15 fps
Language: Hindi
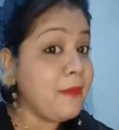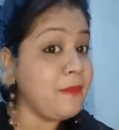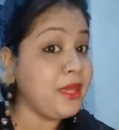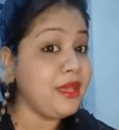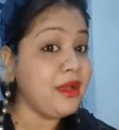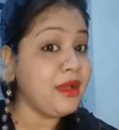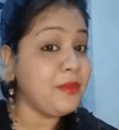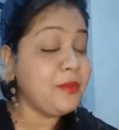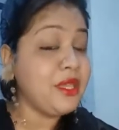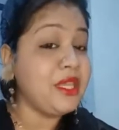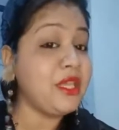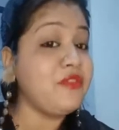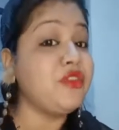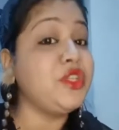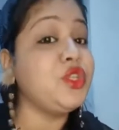अब मैं यहाँ पे
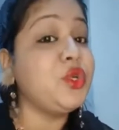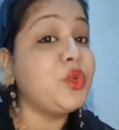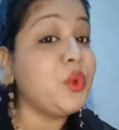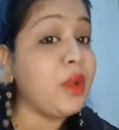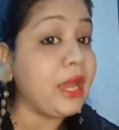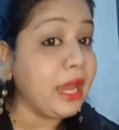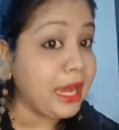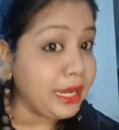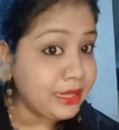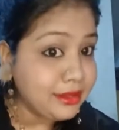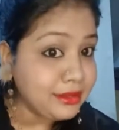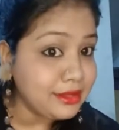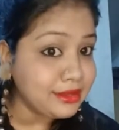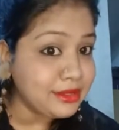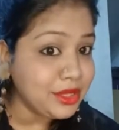ये वीडियो को
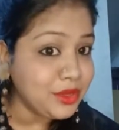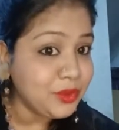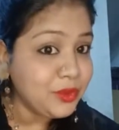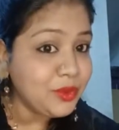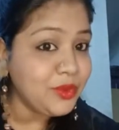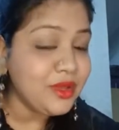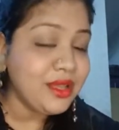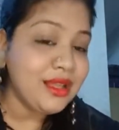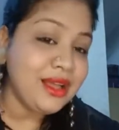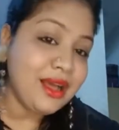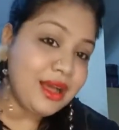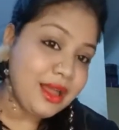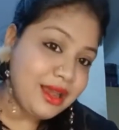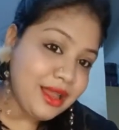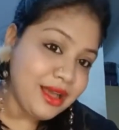एंड करती हूँ
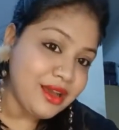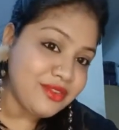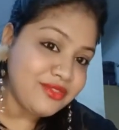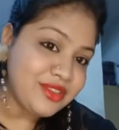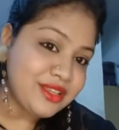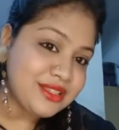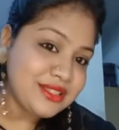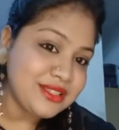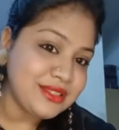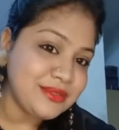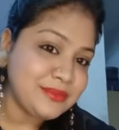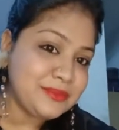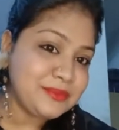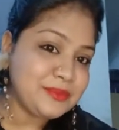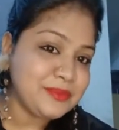अल्लाह हाफिज़
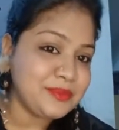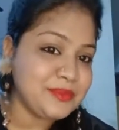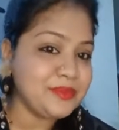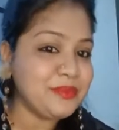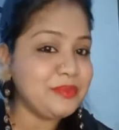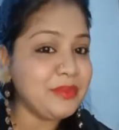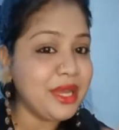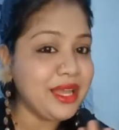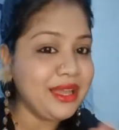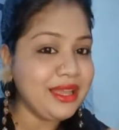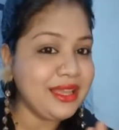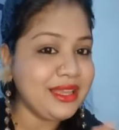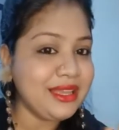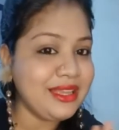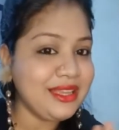
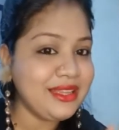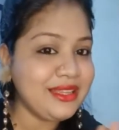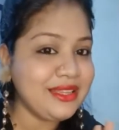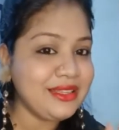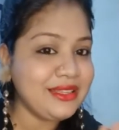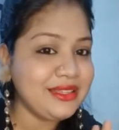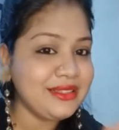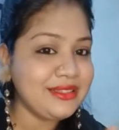बाय